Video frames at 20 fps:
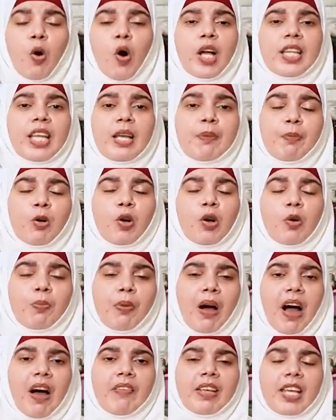போதைப் பொருள்
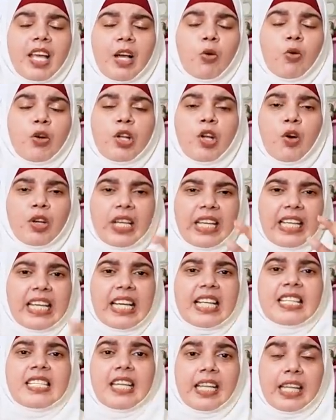பாவிக்கக்கூடிய ஒரு
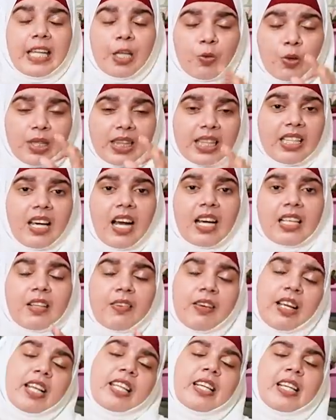இளைஞன் இருபத்தி
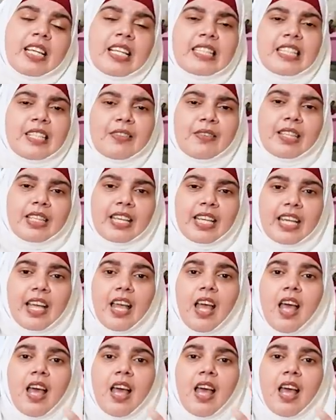நான்கு வயது இளைஞன் வந்து